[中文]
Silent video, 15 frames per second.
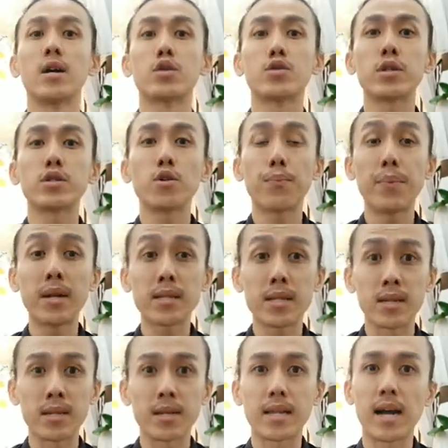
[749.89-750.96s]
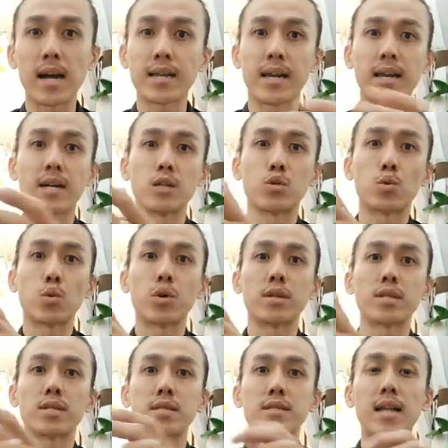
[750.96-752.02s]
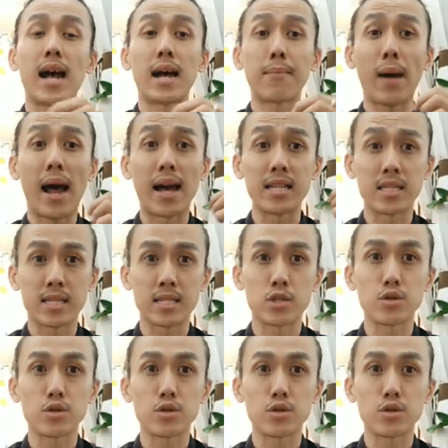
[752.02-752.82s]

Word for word: 所以就变成了他给很多的大牌子，